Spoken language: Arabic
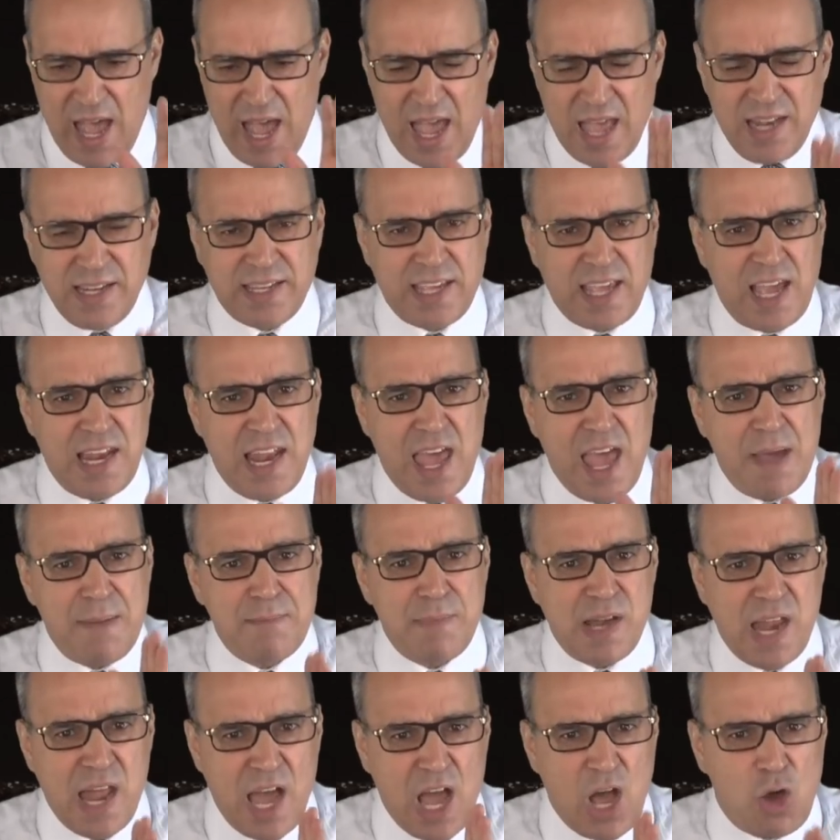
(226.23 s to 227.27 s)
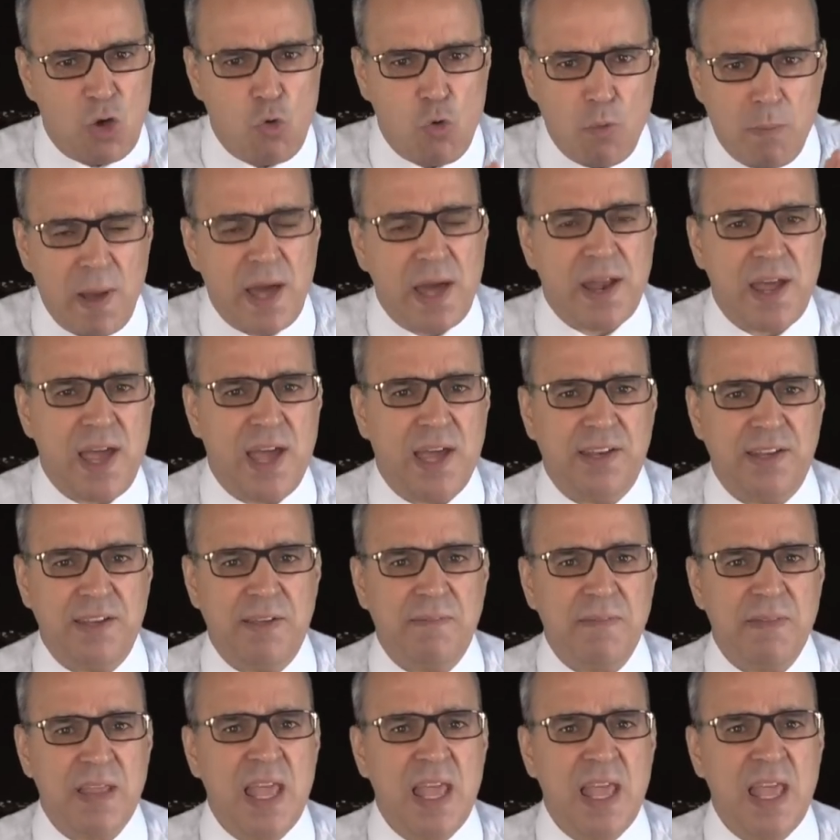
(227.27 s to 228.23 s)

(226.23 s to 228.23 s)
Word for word: الكلام لا غبار عليه